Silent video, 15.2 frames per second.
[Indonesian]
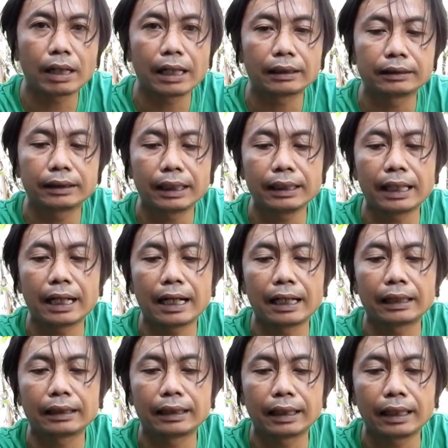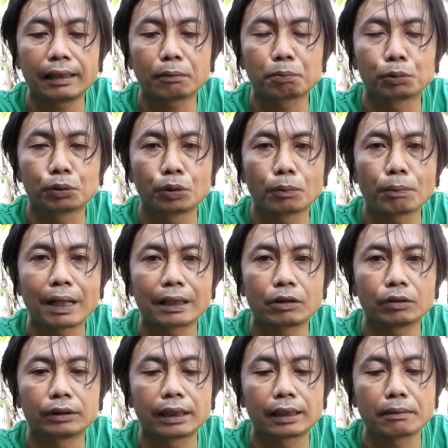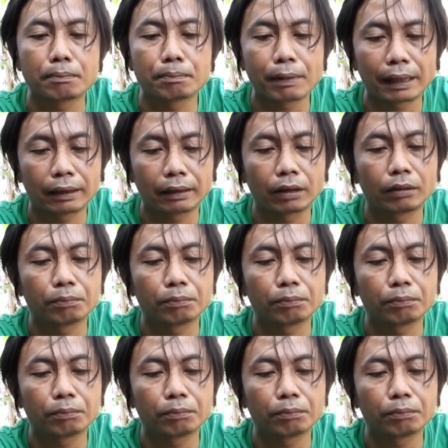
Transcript: aja yang ada burung patuk jari empat.